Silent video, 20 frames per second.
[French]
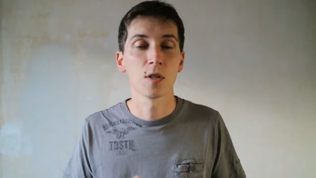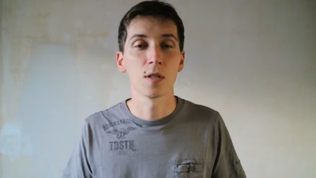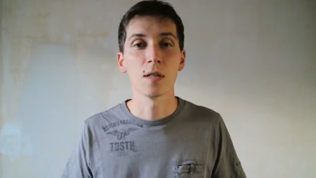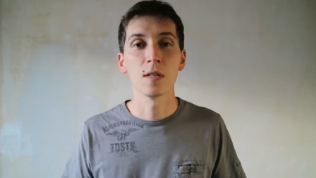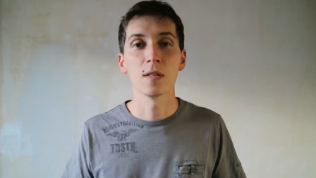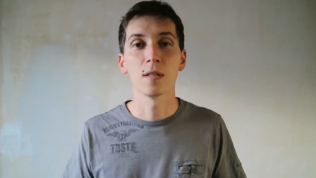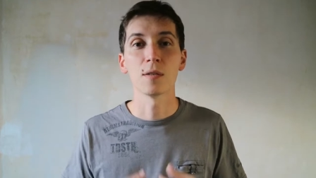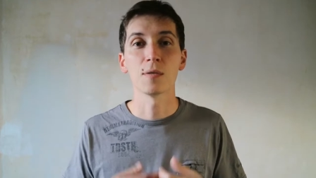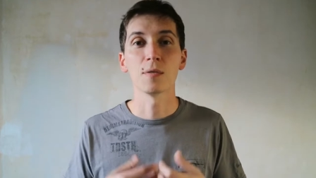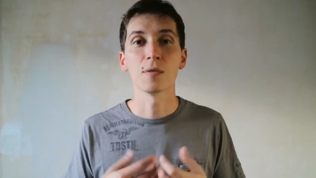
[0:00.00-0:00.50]
Je
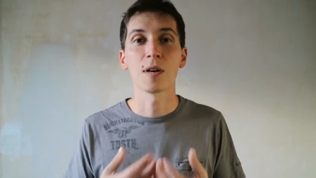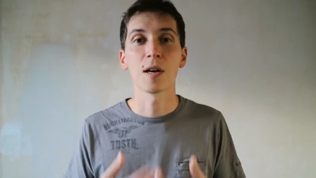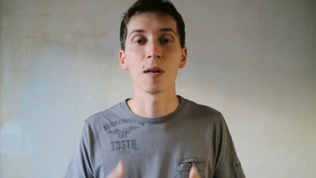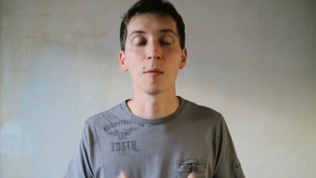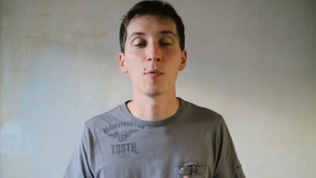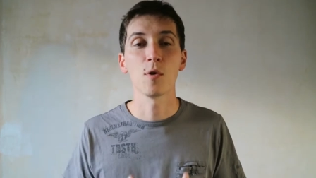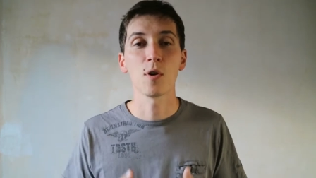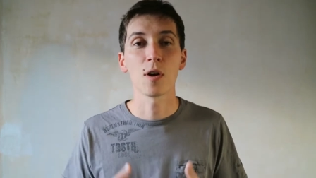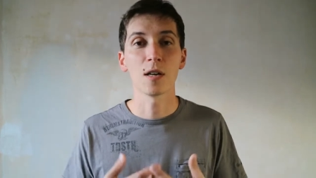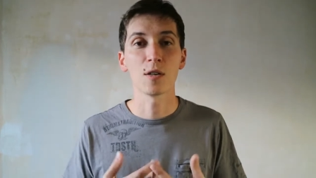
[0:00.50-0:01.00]
dis ces
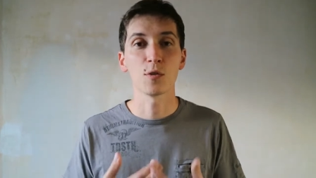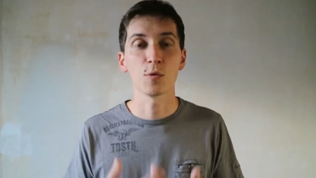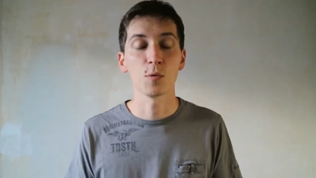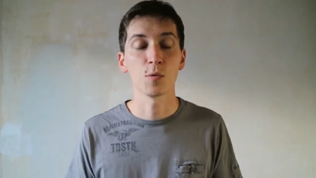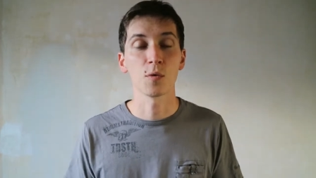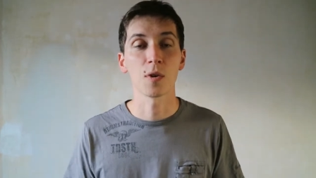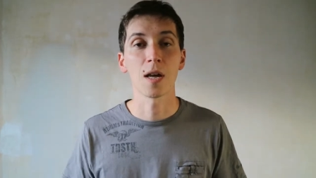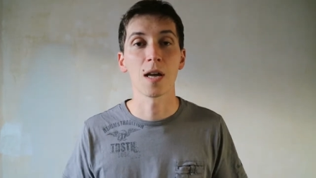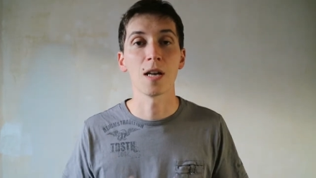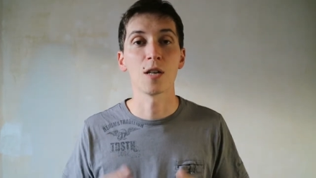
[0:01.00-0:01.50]
vraies peurs, elles sont
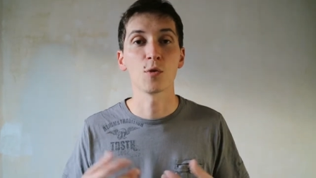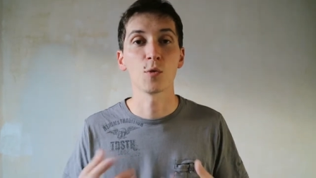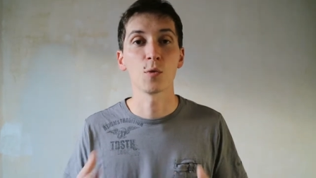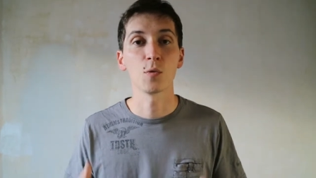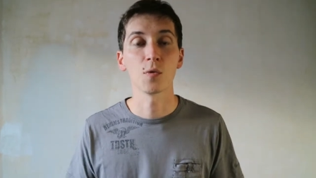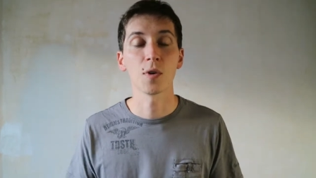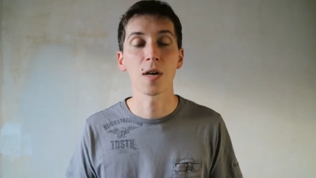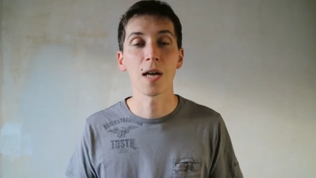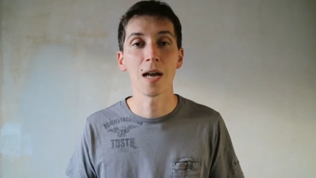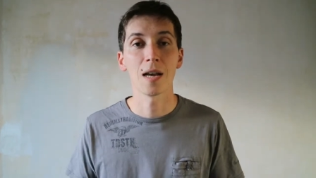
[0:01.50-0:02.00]
vraies. Elles
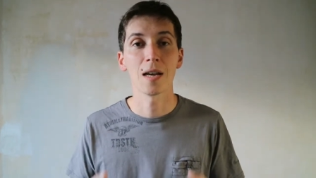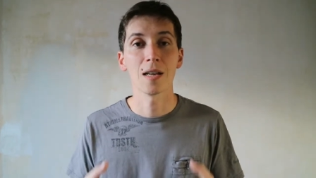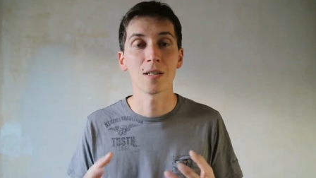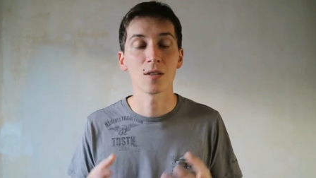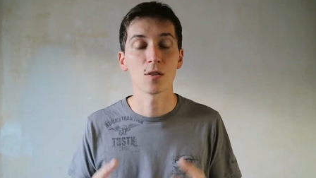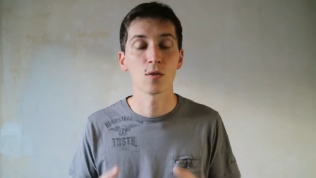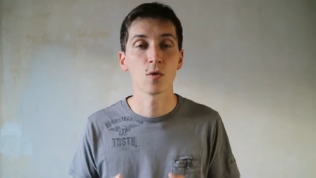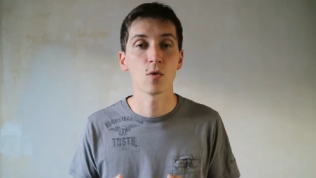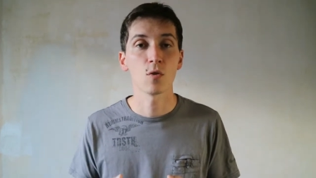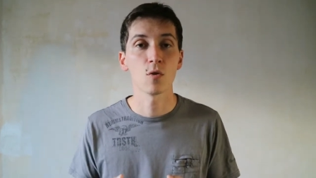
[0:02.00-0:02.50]
sont vraies à
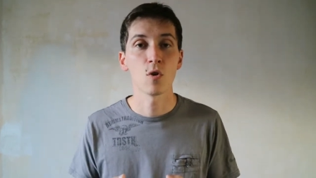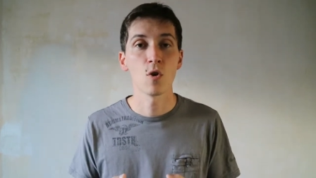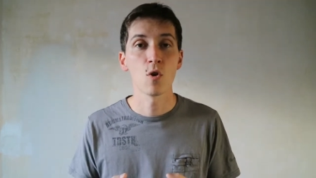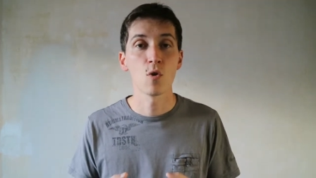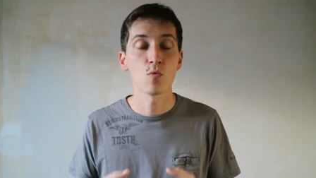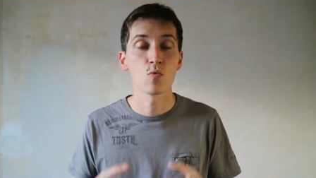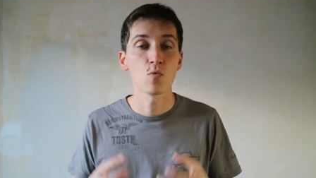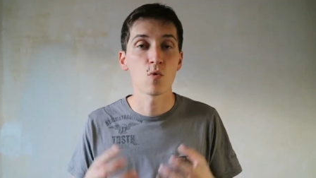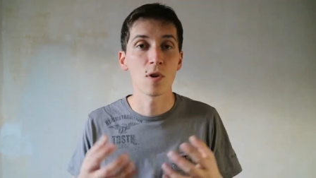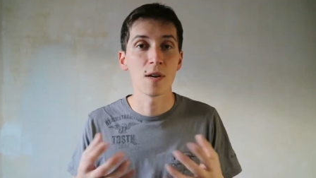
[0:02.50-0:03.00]
l'instant
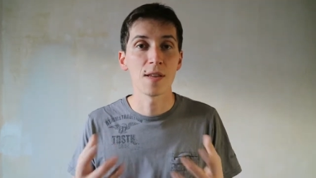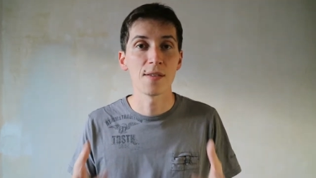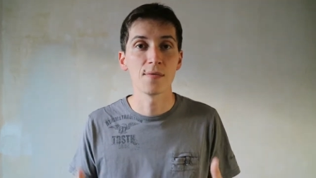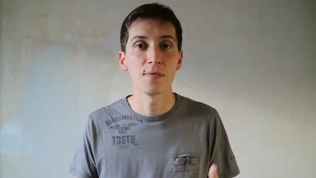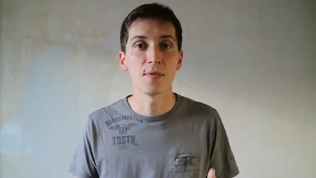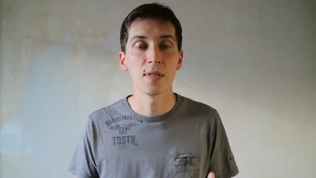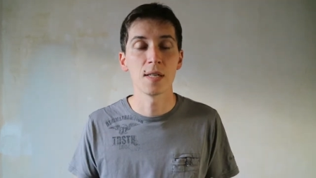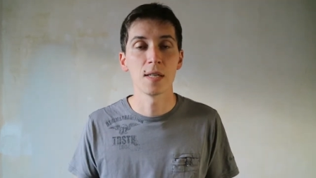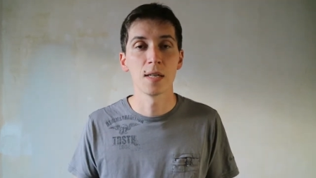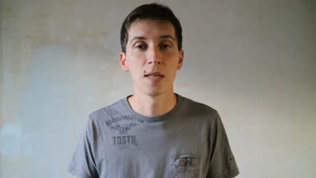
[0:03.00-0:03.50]
où on les
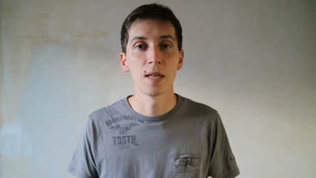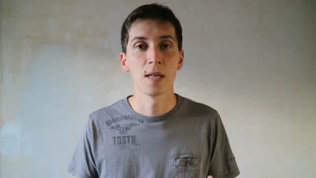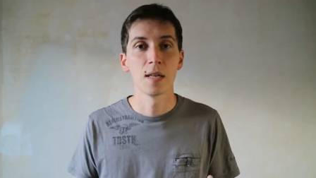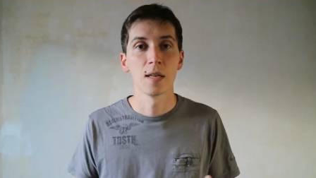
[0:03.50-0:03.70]
vit.